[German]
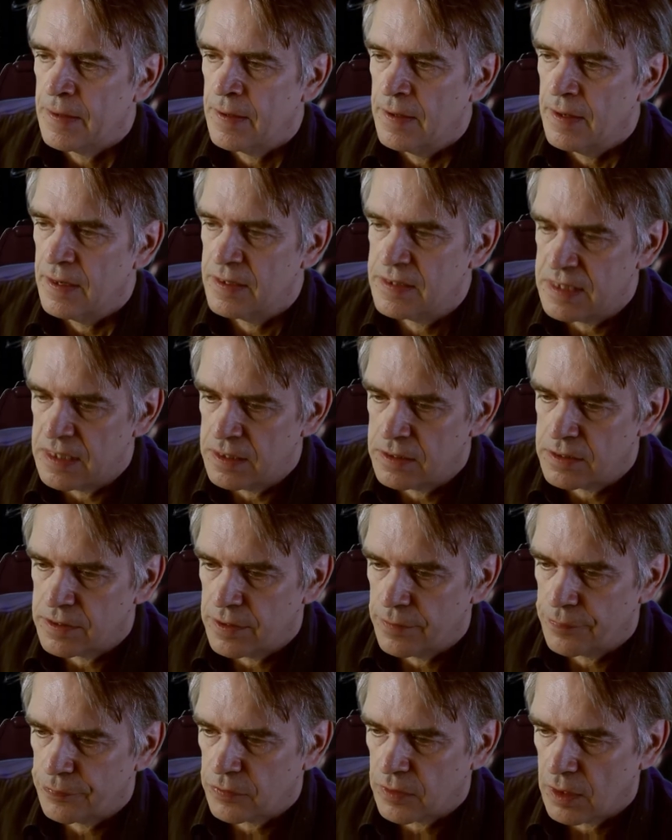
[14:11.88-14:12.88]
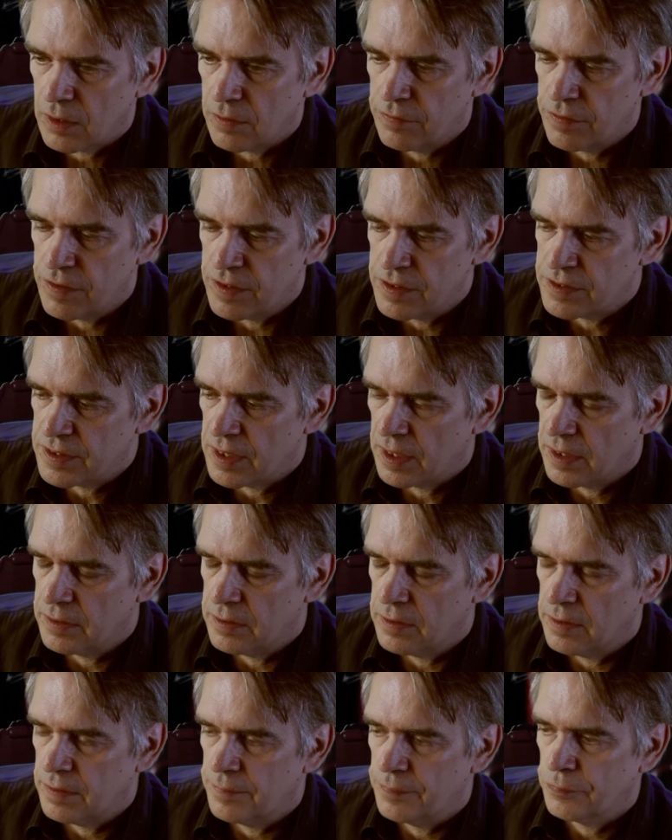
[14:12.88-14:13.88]
Er sieht, wie
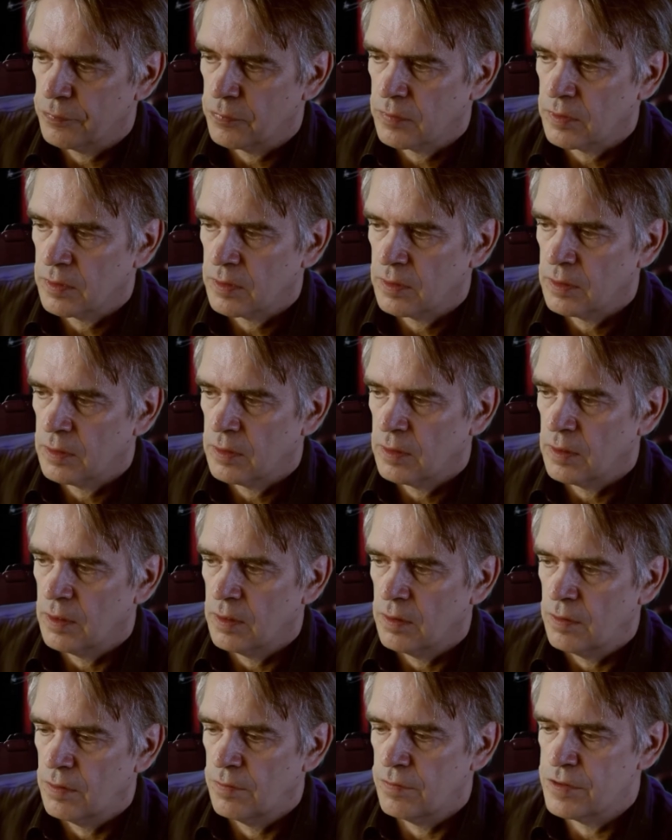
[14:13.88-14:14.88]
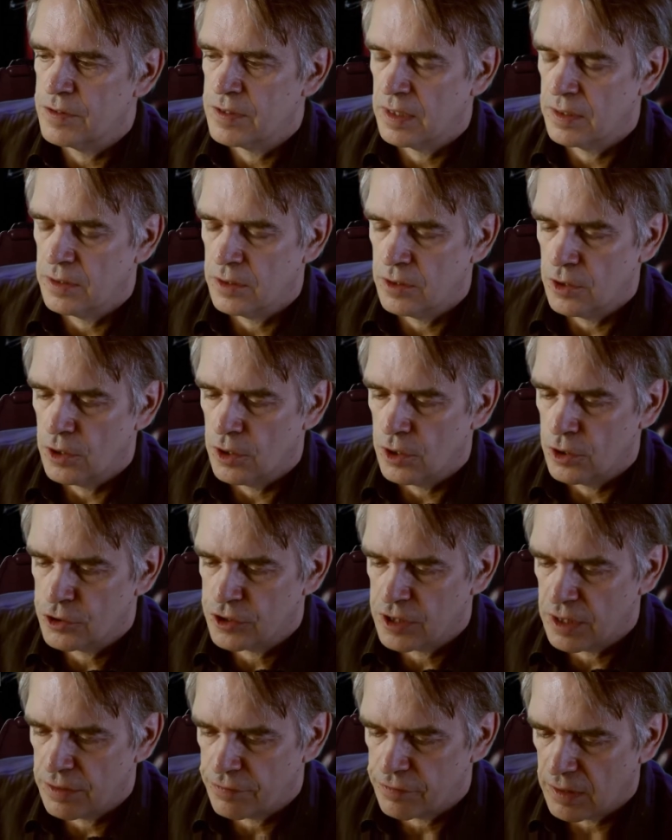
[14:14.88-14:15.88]
seine wie seine
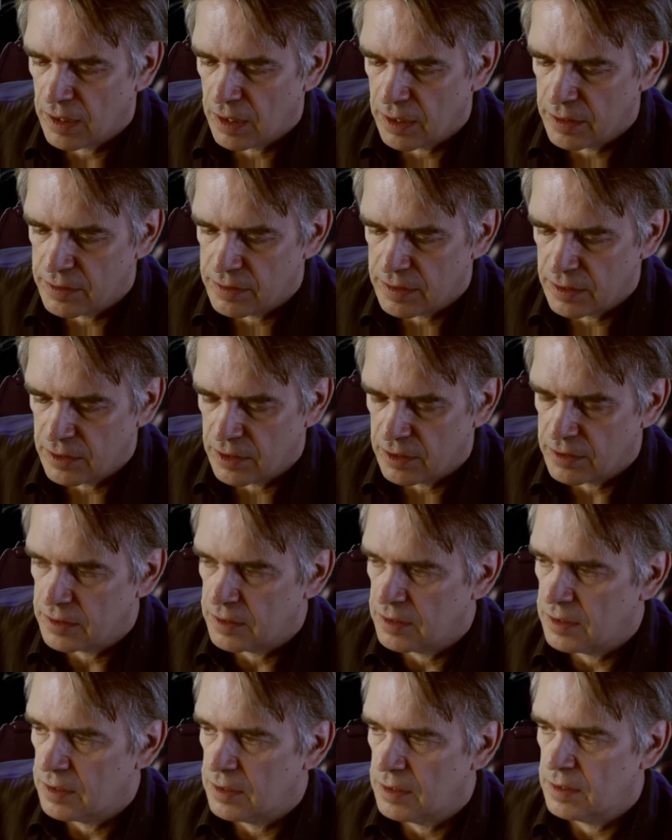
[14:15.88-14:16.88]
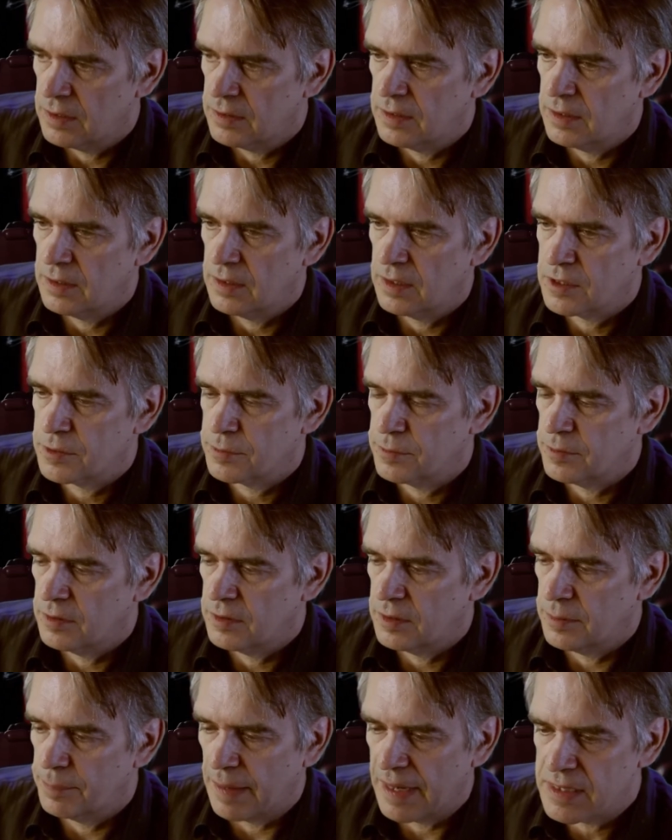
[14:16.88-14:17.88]
Schäflein, denen er die, äh, denen das,
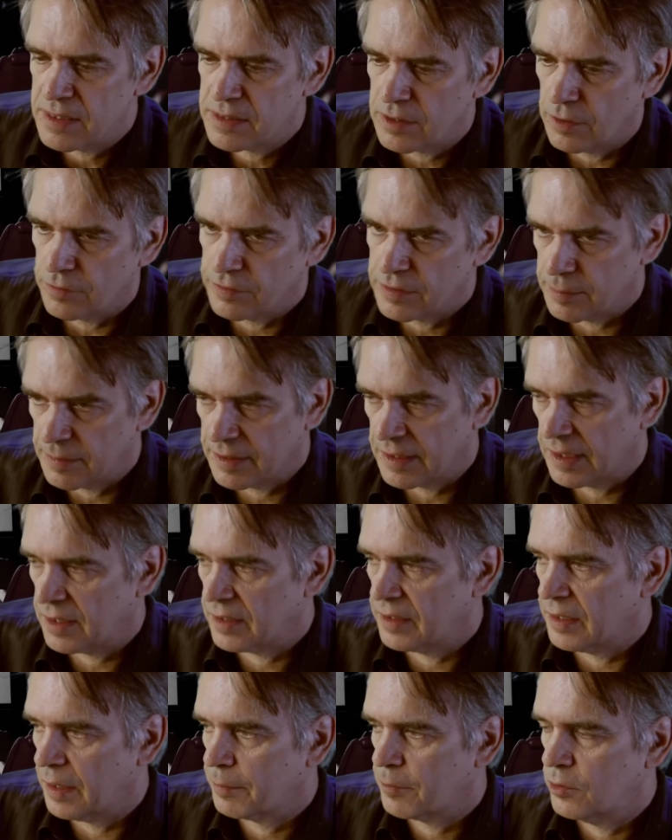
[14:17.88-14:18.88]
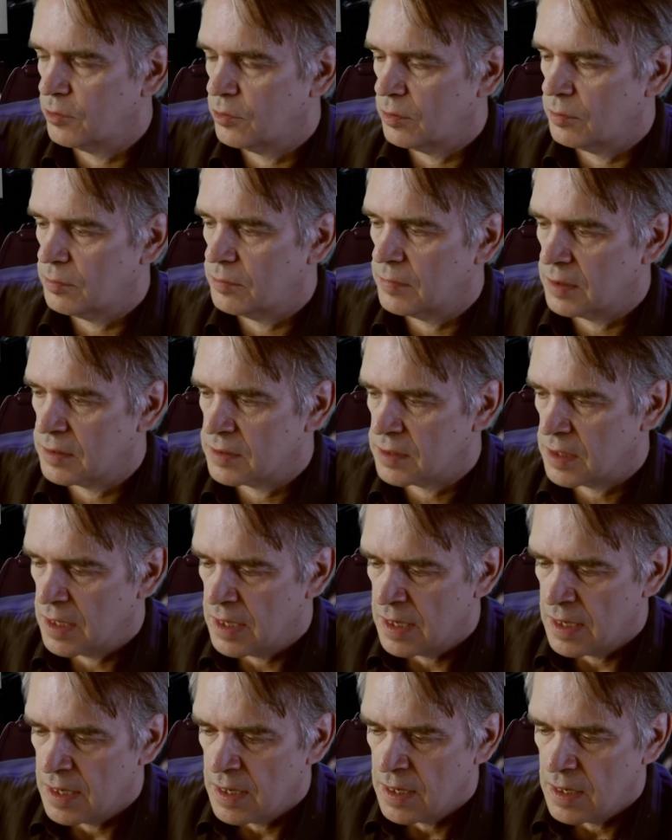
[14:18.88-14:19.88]
die Beichte auf dem Karren abgenommen hat,
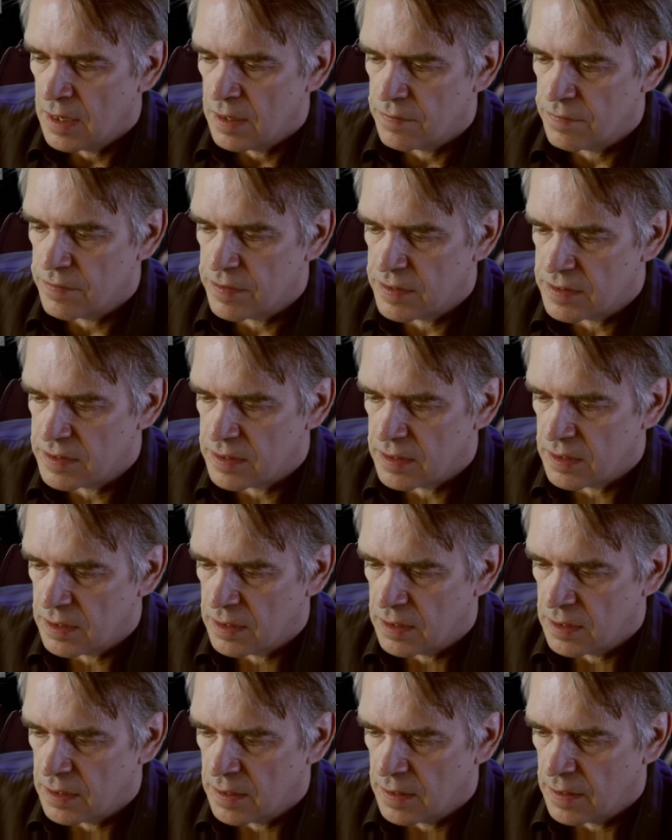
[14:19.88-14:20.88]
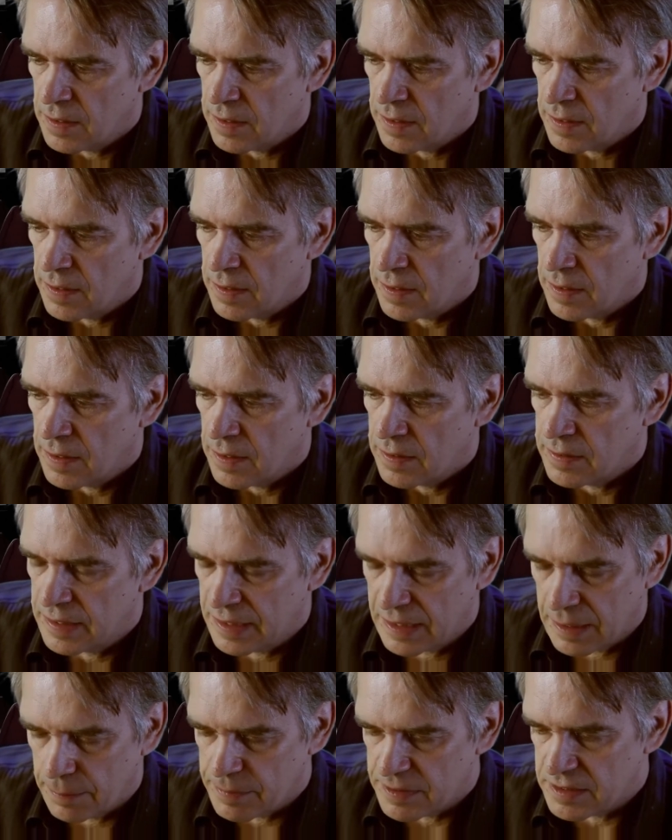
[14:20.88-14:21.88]
wie sie
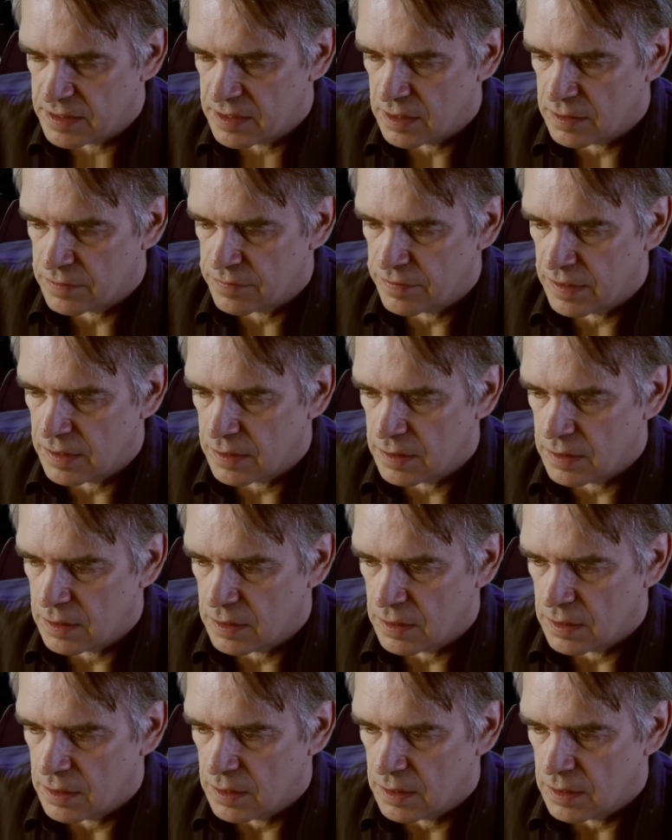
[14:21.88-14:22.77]
dekapitiert werden.